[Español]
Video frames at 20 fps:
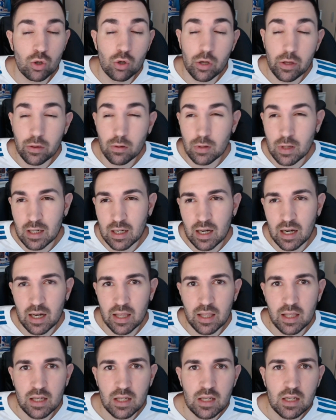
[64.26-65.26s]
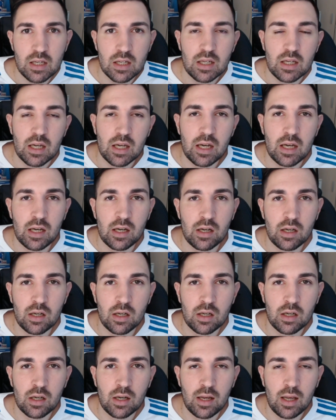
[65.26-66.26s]
Hizo una cagada
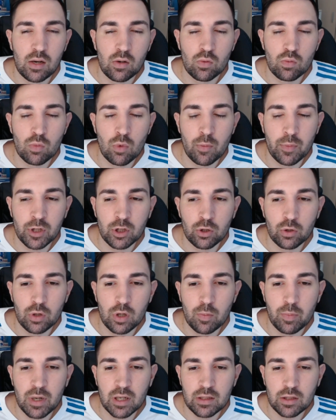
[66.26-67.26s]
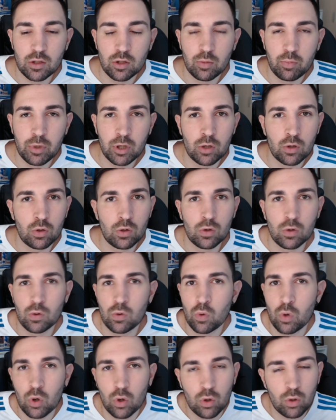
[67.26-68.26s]
en, un momento del partido, pero
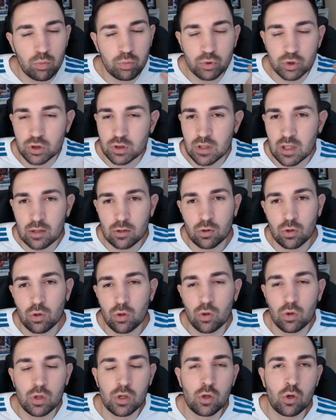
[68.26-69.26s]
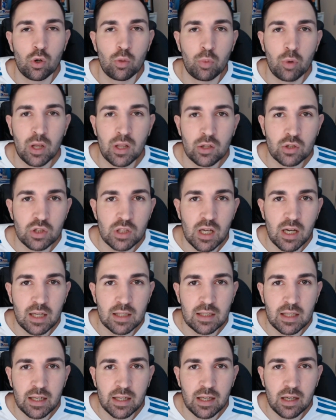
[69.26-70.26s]
luego, pues tanto incorporándose al
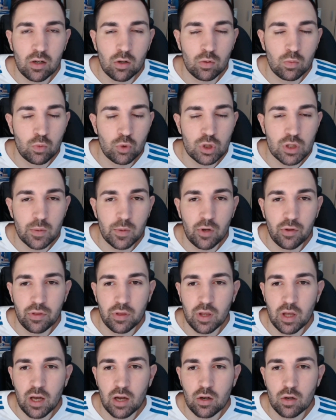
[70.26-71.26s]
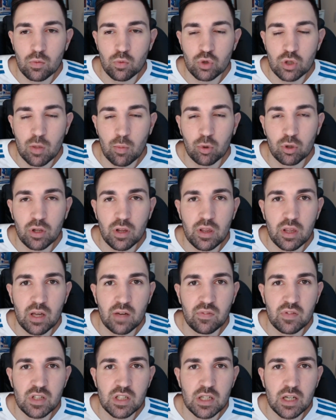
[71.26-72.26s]
ataque con mucha velocidad, con mucha
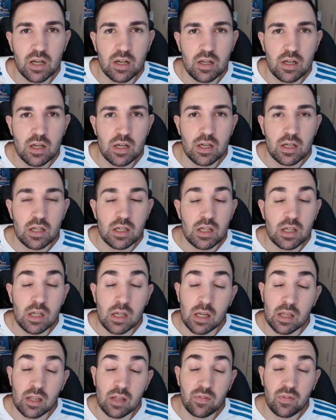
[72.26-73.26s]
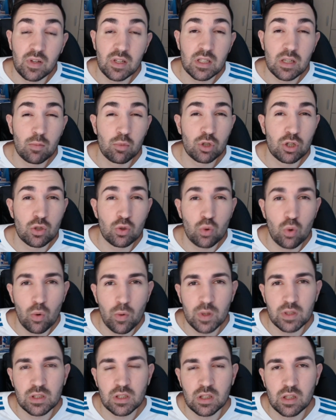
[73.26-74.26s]
potencia física, y en defensa, pues estuvo
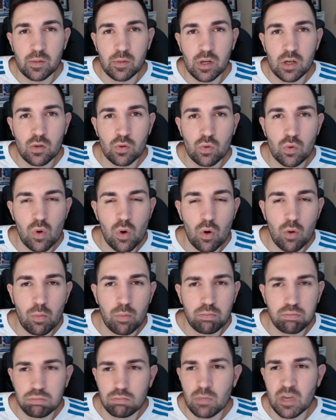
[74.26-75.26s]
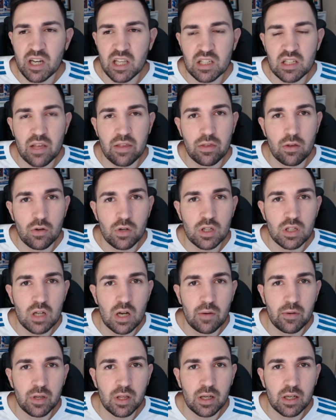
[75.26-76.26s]
bastante bien. Hubo varias acciones,
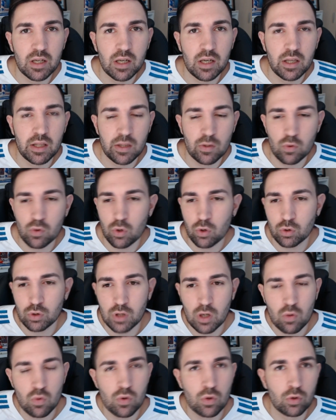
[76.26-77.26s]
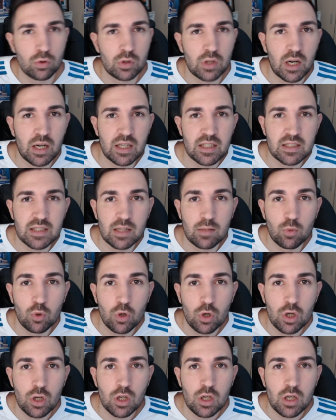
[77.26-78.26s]
la verdad es que de uno contra uno contra el
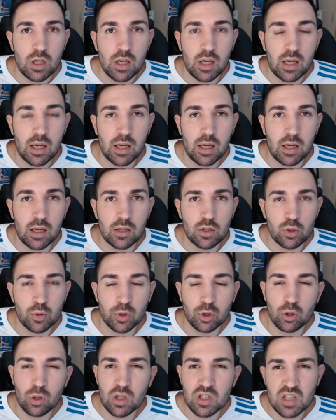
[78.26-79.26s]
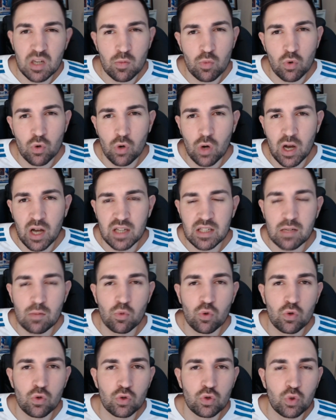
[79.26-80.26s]
extremo, eh, sobre todo a, a
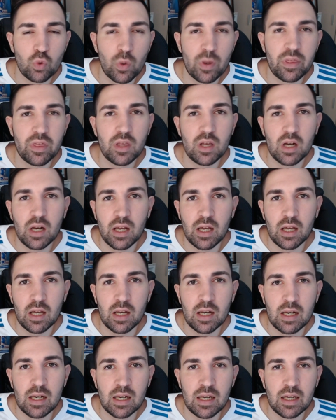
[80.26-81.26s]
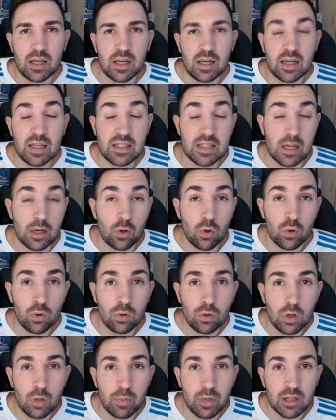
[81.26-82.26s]
Samu Chuguece le, secó
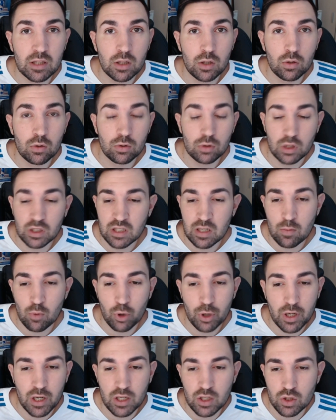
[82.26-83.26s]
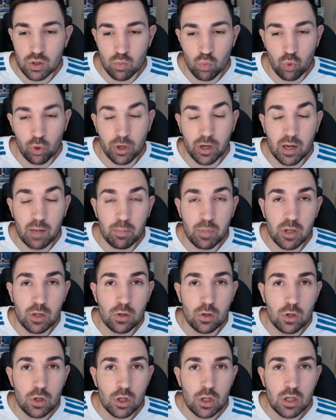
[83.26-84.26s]
¿no? el partido. Ya sabemos que es muy
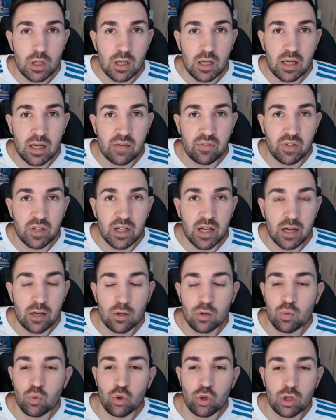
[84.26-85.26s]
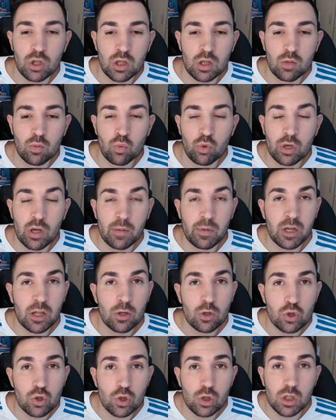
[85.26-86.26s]
rápido, el africano, muy, muy
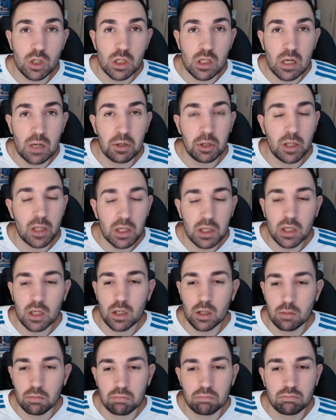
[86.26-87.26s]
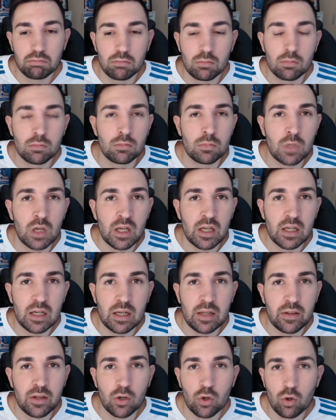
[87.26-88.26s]
habilidoso, y la verdad es que mm,
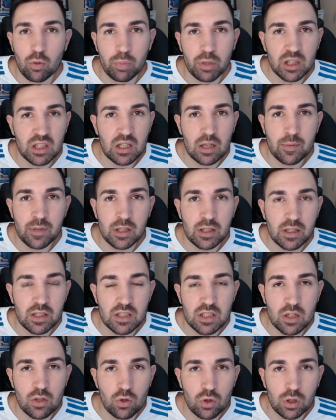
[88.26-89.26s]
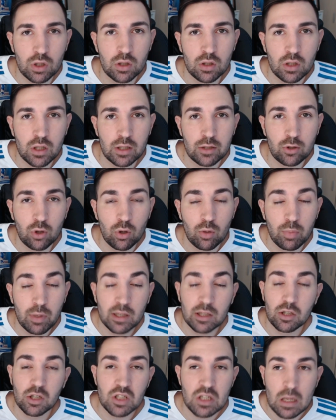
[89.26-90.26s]
le, dejó prácticamente seco en, en todo el
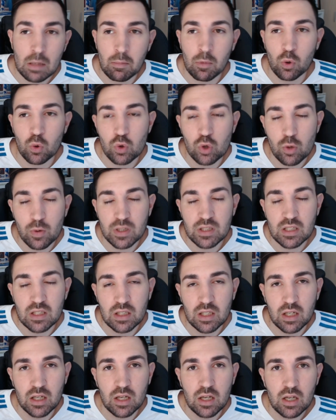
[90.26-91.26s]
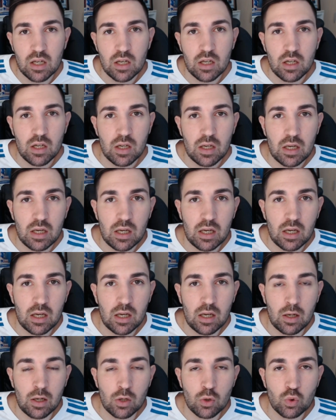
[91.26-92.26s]
partido, así que me gustó bastante
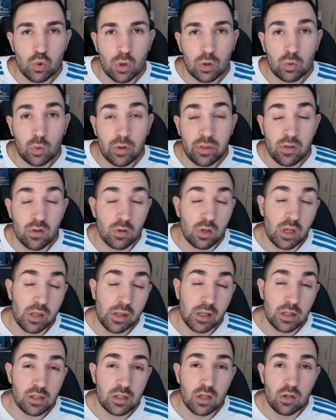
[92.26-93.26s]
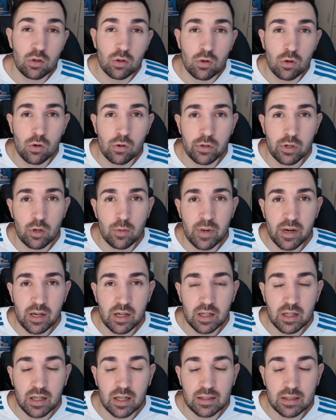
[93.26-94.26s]
eh, su actuación, quizás de lo, más
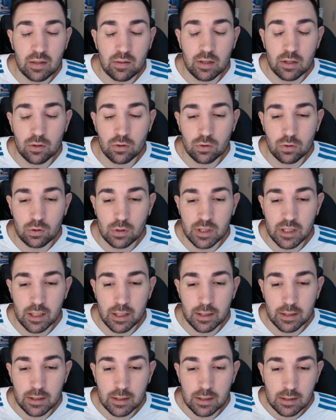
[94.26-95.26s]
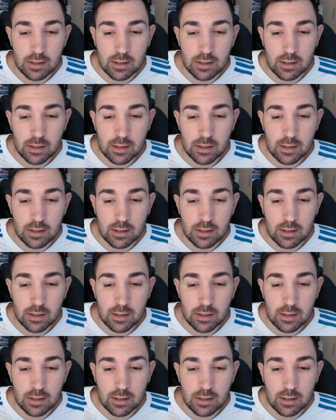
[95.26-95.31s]
rescatable, ¿no? Ayer.